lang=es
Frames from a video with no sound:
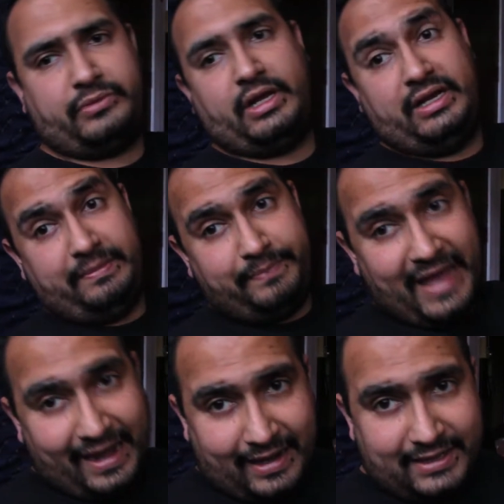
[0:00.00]

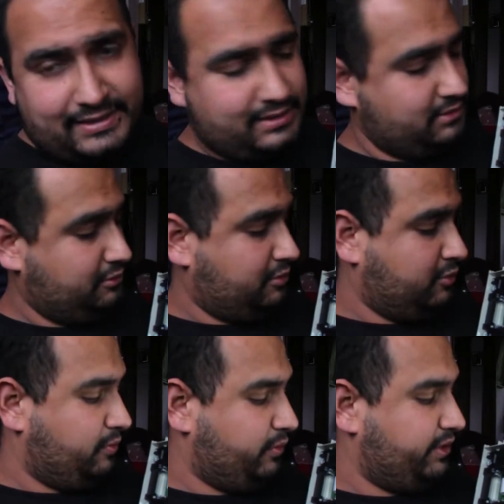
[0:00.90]
limpiarlas,
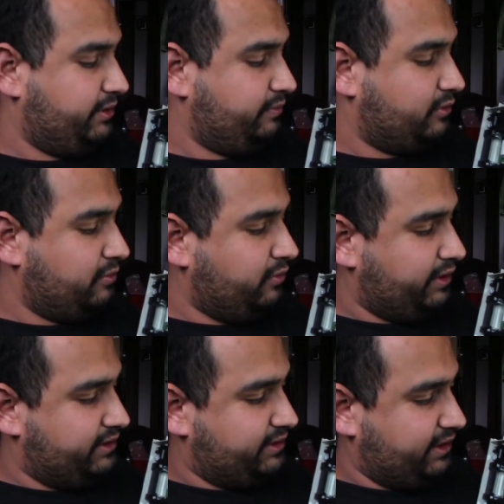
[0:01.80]
cómo voy, cómo
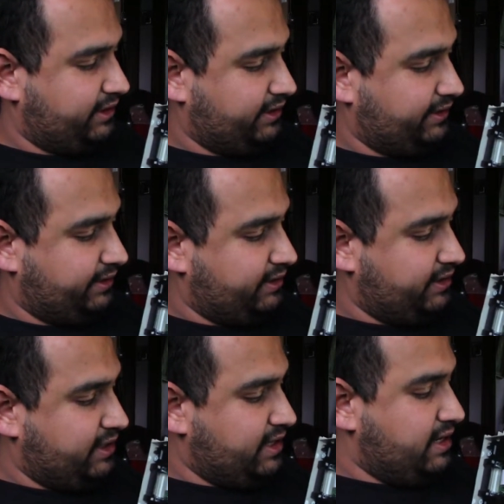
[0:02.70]
este
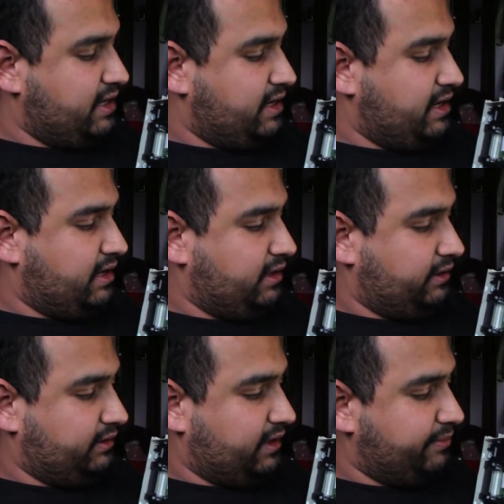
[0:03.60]

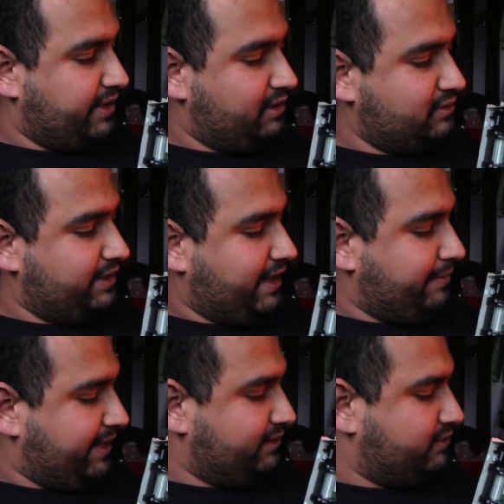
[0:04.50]
cambiar los
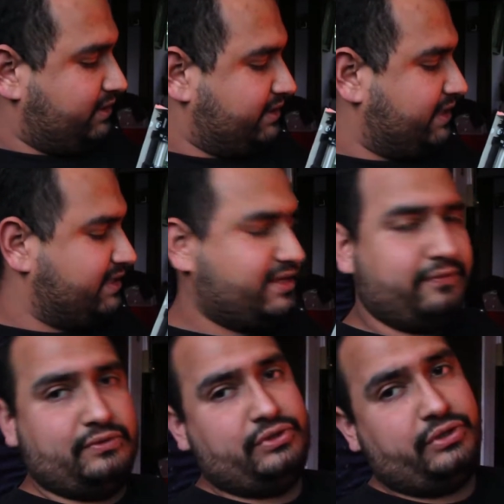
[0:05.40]
ligamentos, hacerlas que
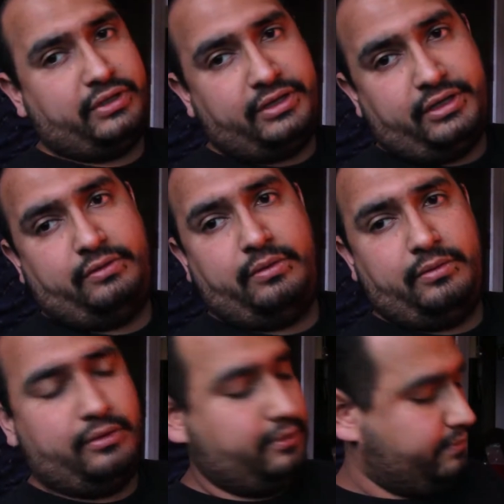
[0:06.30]
funcionen de nuevo,
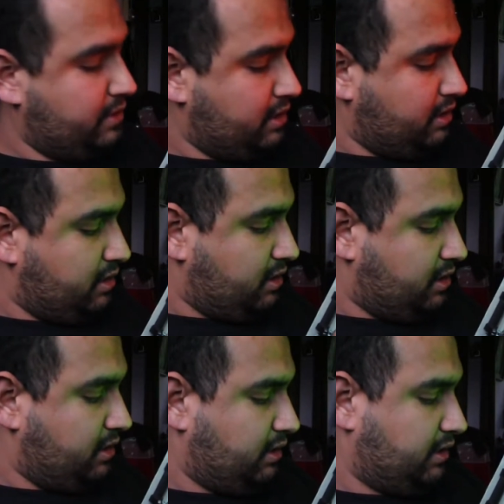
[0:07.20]
¿no?
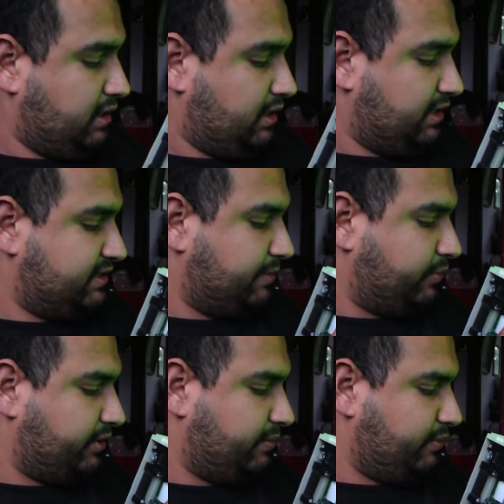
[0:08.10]
Eh, esta, por
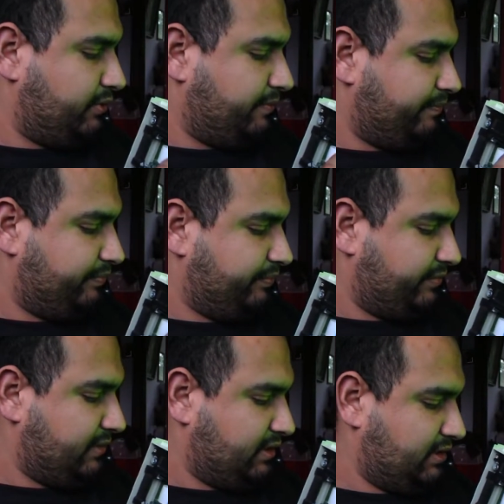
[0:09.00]
ejemplo,
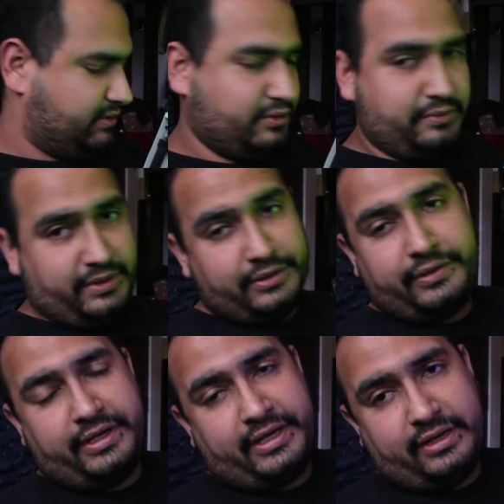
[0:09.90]
estoy viendo
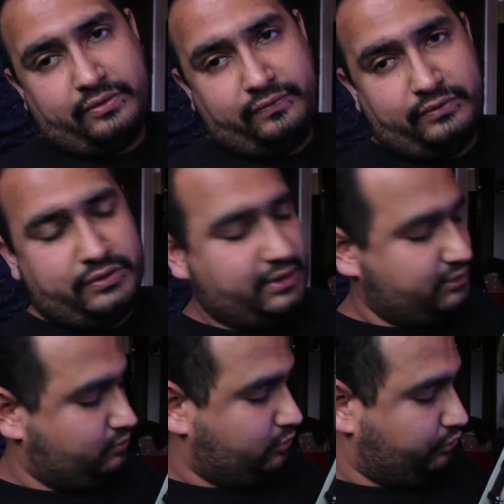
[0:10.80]
que ya no funciona
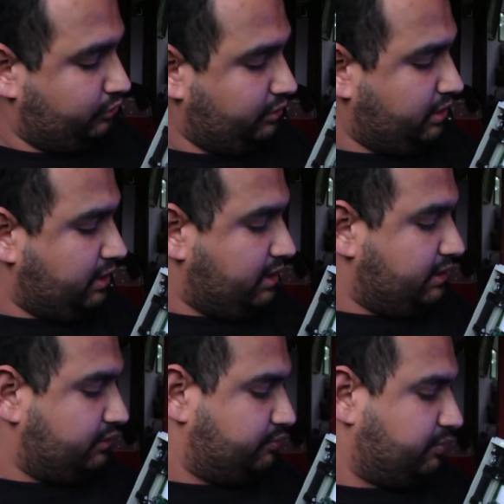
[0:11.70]
su motor.
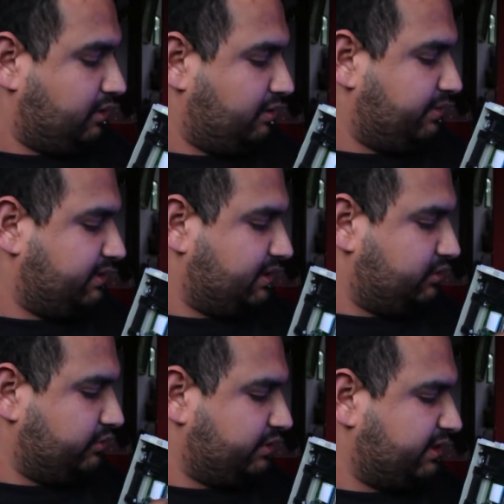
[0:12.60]
Pues probablemente
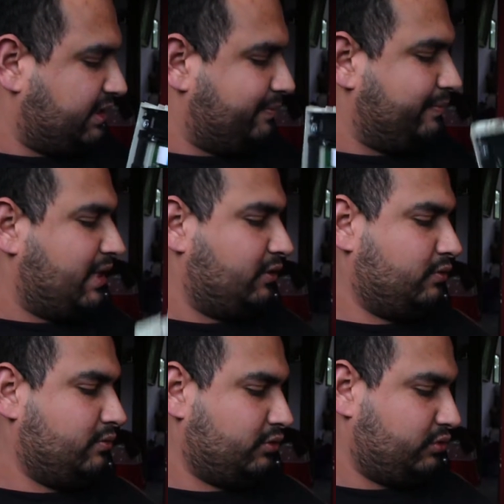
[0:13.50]
yo tenga
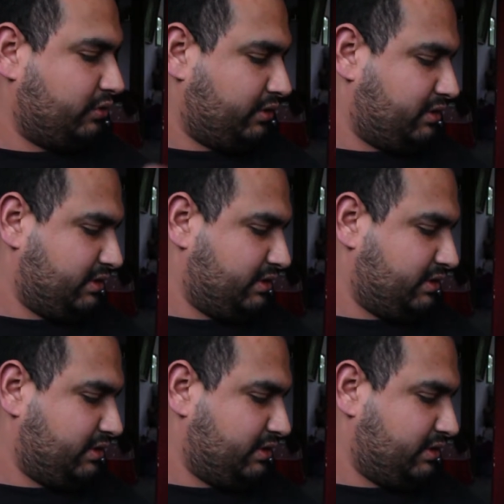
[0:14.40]
algún motor